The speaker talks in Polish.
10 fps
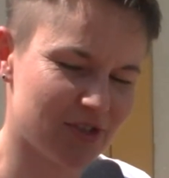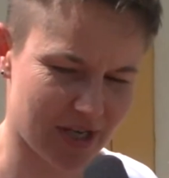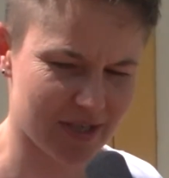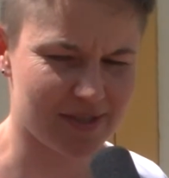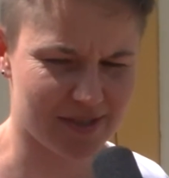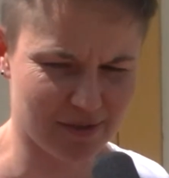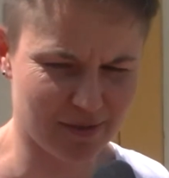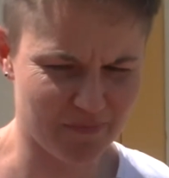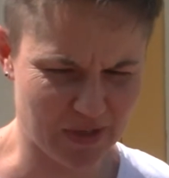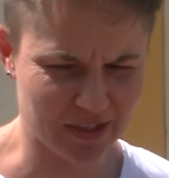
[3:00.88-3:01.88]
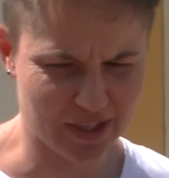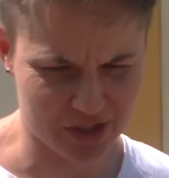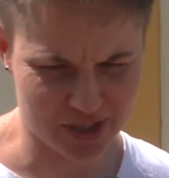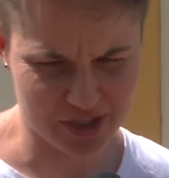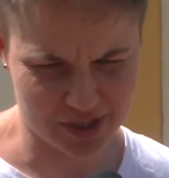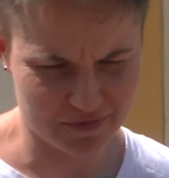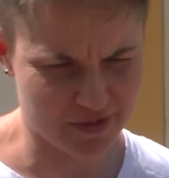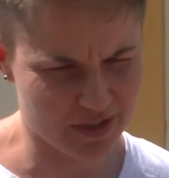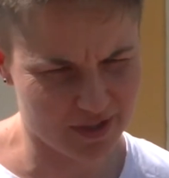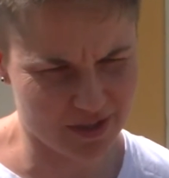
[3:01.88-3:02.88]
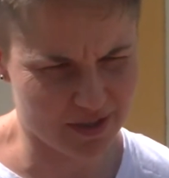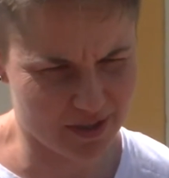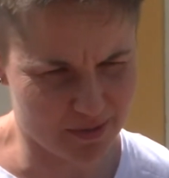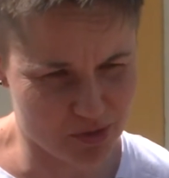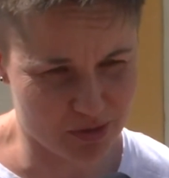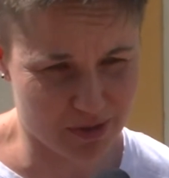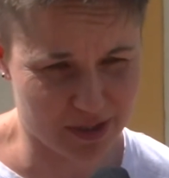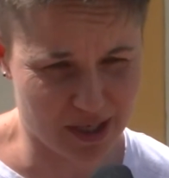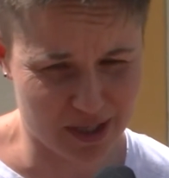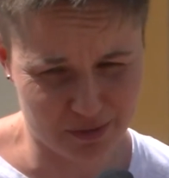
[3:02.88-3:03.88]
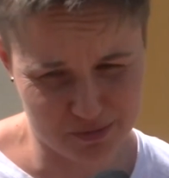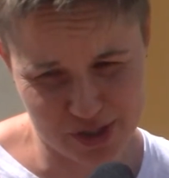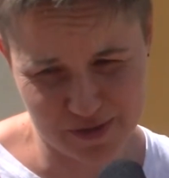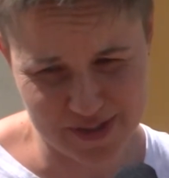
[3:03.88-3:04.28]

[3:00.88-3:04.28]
często, a najczęściej wtedy, kiedy na przykład rano muszę